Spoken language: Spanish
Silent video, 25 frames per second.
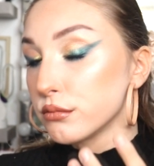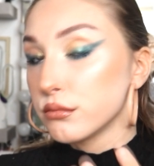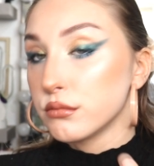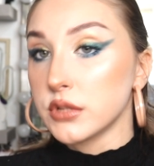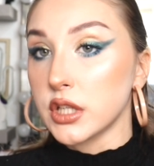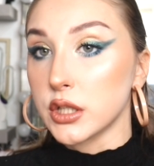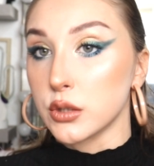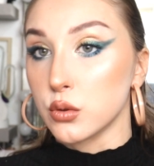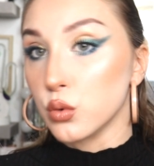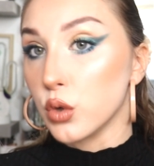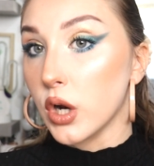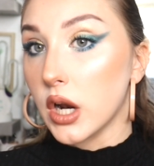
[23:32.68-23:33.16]

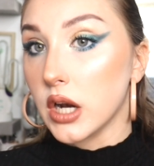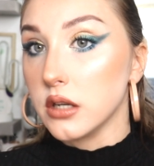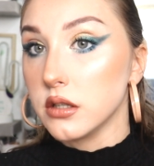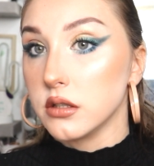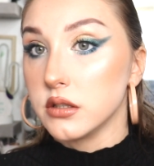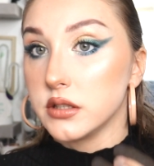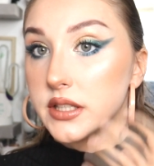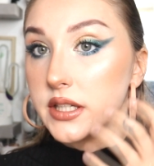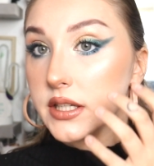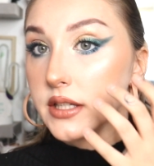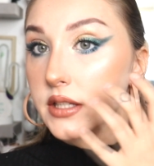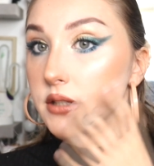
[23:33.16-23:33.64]
natural,
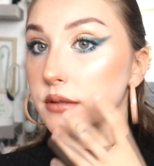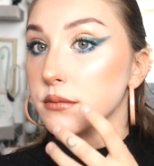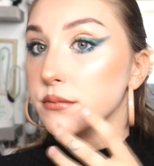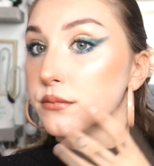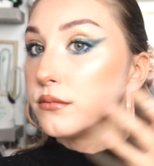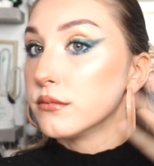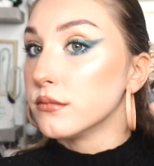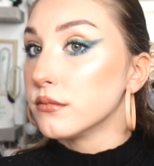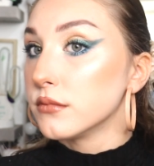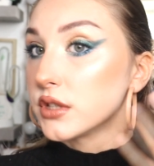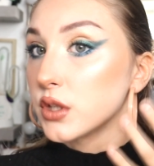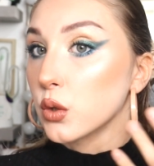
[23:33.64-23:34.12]
de
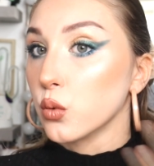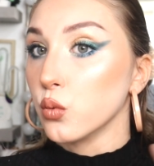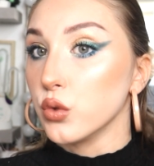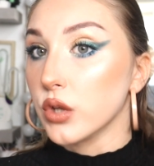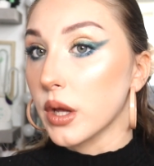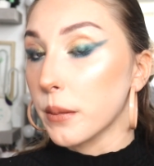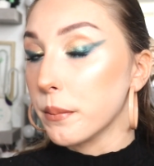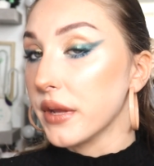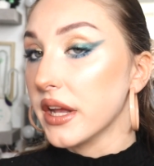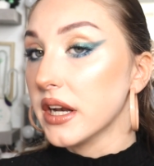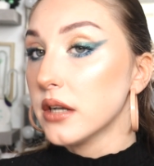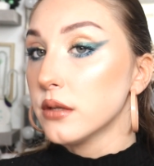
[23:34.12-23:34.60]

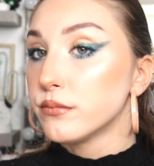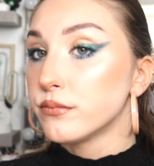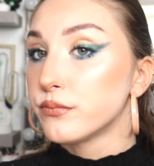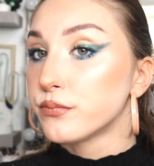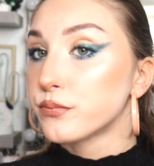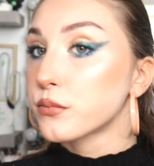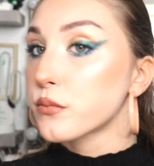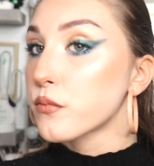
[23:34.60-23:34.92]
segunda piel.